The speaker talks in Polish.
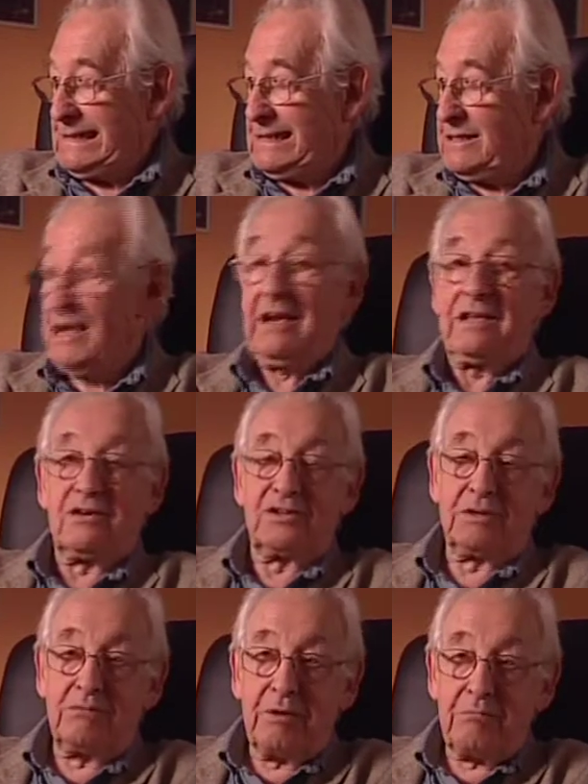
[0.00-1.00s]
nie dlatego,
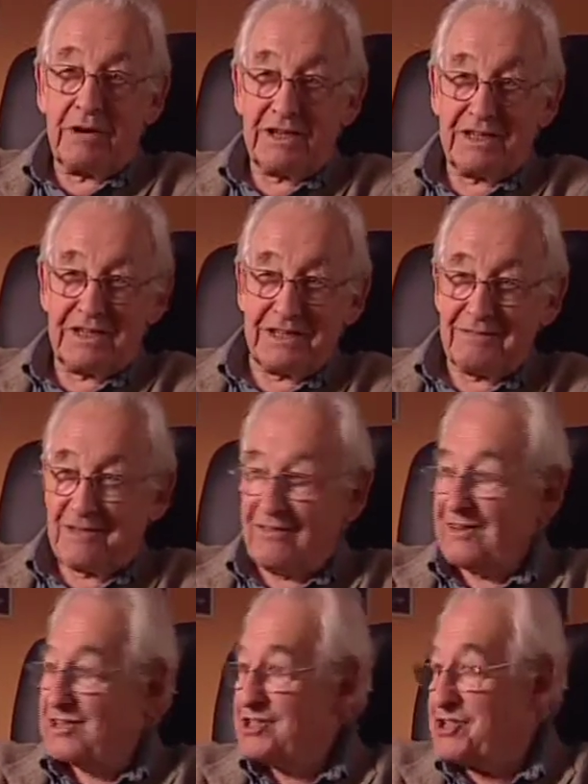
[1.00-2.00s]
że byłem prezesem
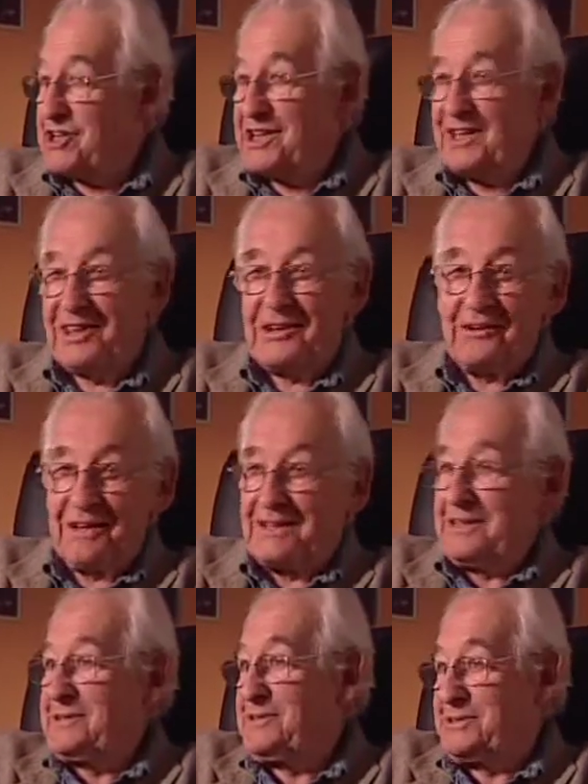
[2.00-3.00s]
stowarzyszenia, tylko
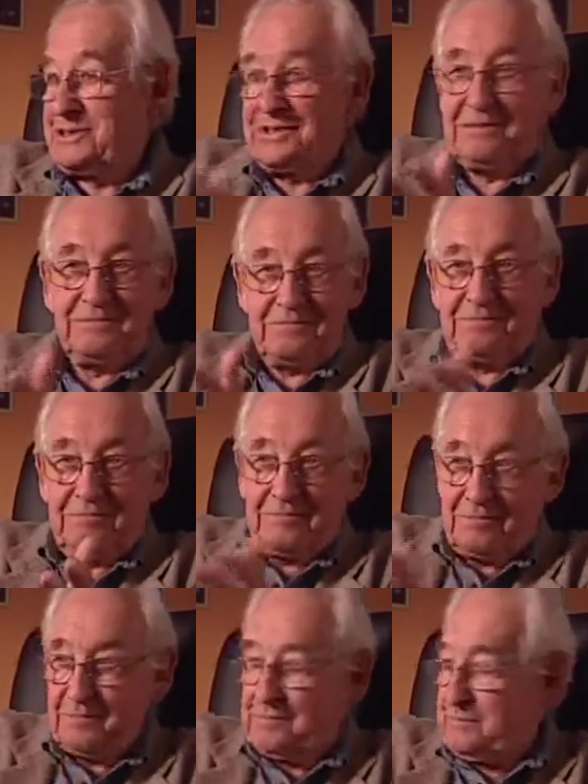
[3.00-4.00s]
dlatego, że
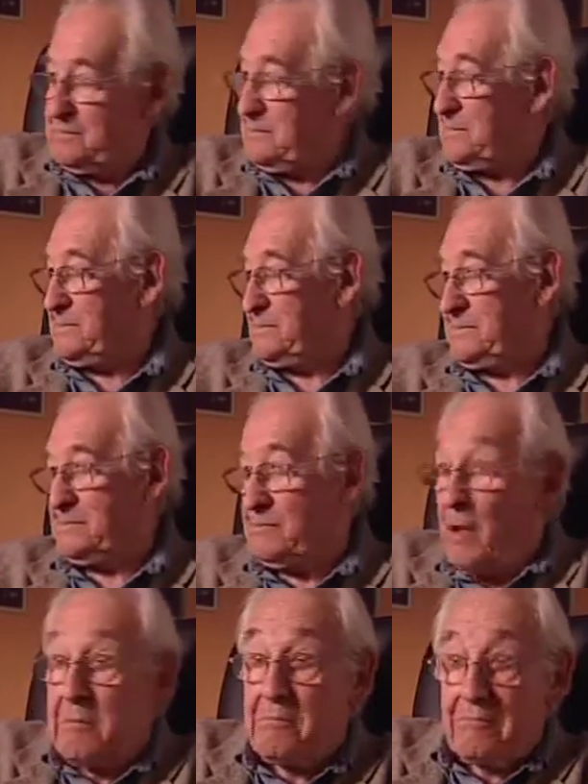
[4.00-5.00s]

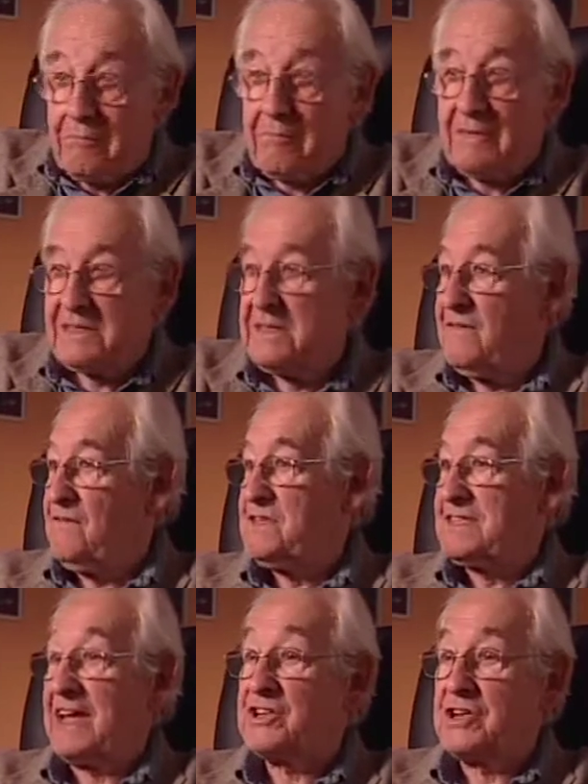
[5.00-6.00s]
byłem
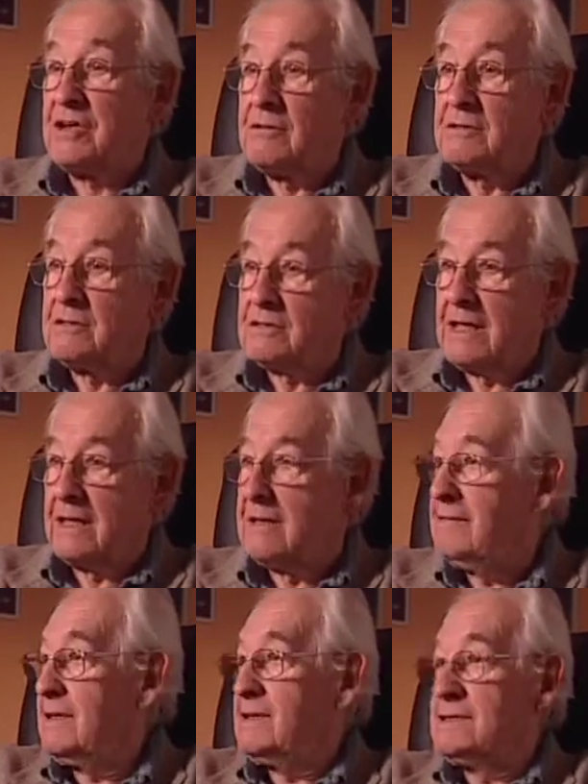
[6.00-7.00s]
wystarczająco
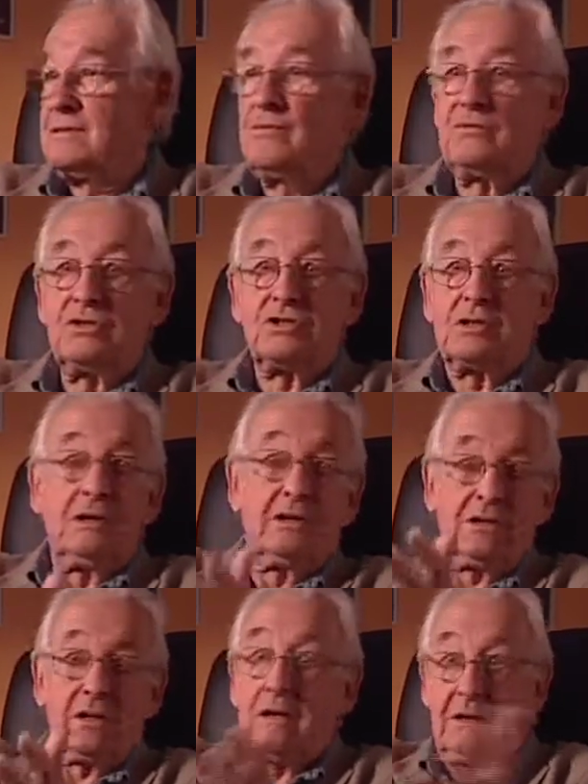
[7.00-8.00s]
znany, więc ucieszyli
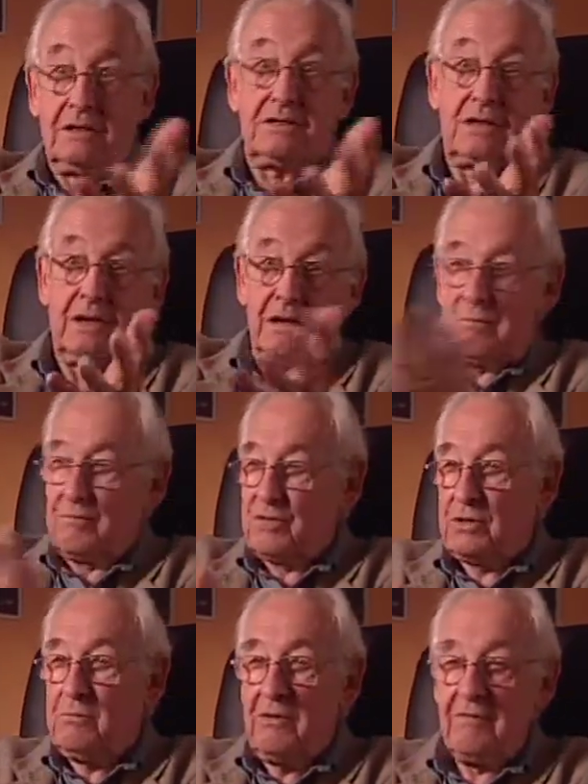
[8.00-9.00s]
się, że
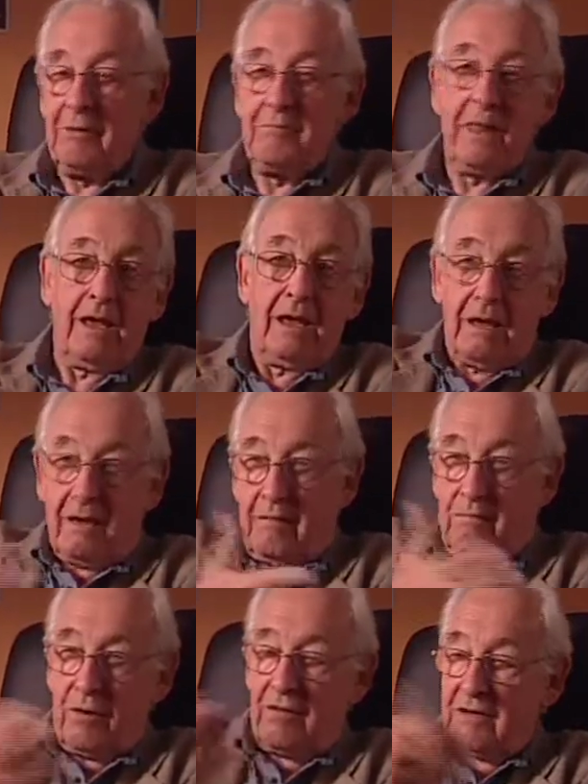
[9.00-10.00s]
przybywam.
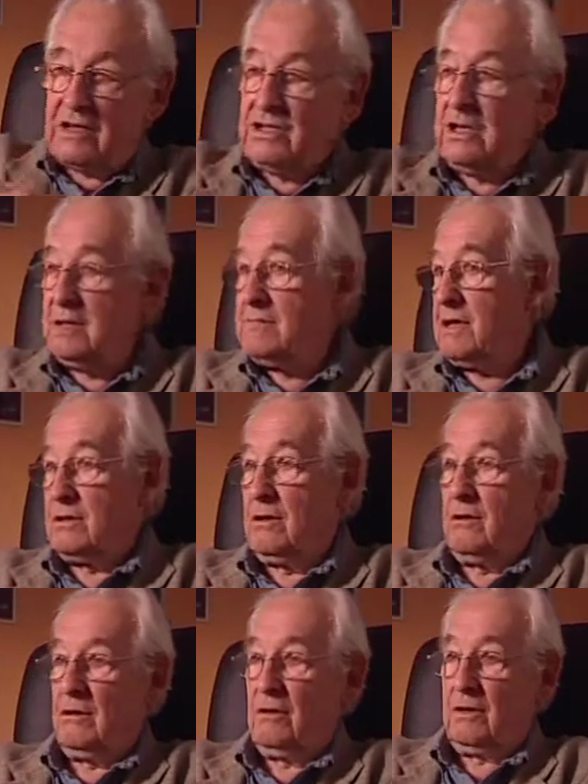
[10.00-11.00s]
Prowadzili mnie
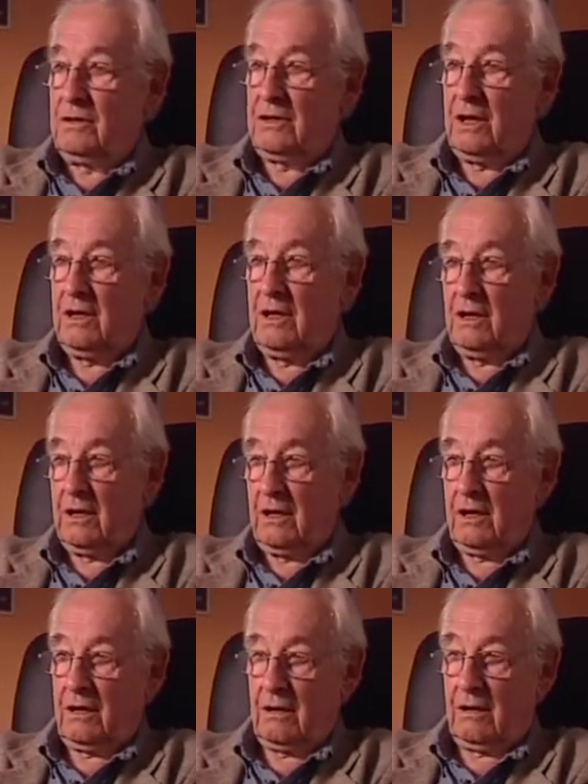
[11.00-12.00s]
do tej,
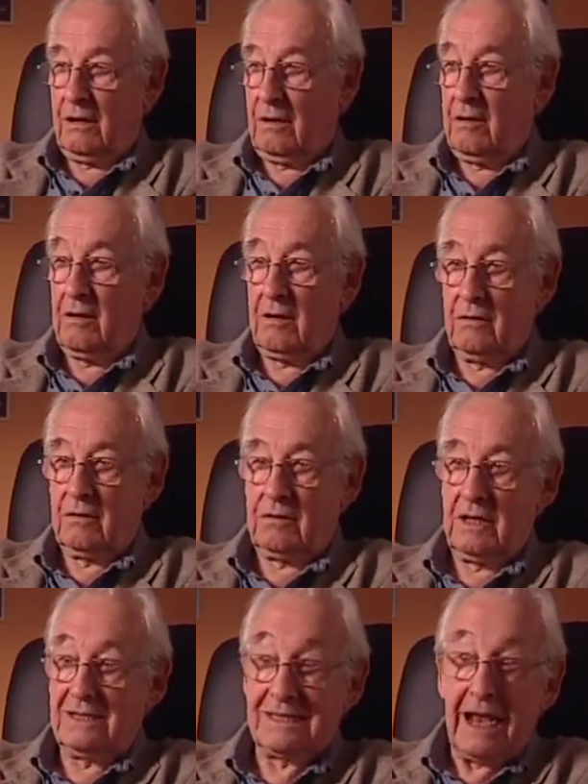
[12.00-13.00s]
e, e, do
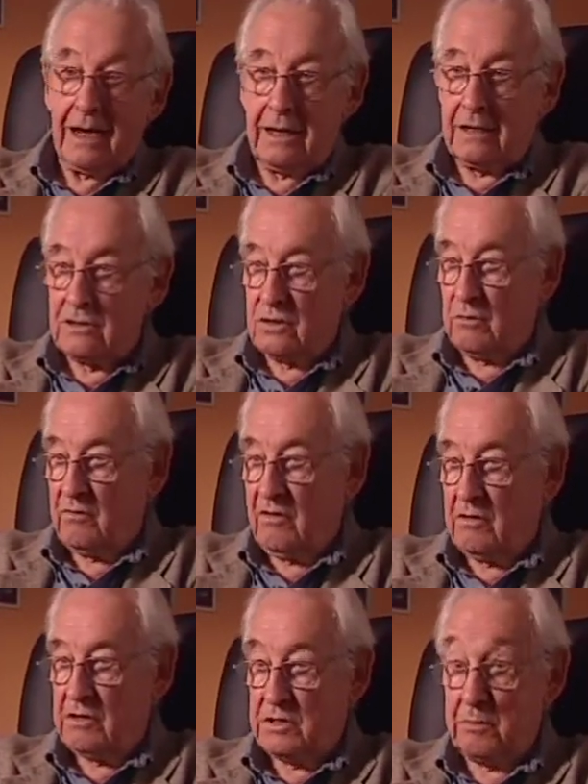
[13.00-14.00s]
tej sali, gdzie
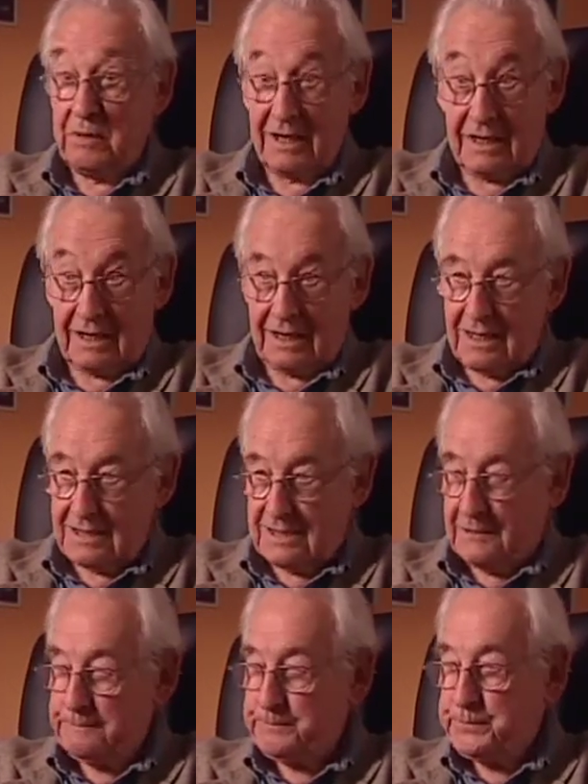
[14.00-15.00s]
odbywały się pertraktacje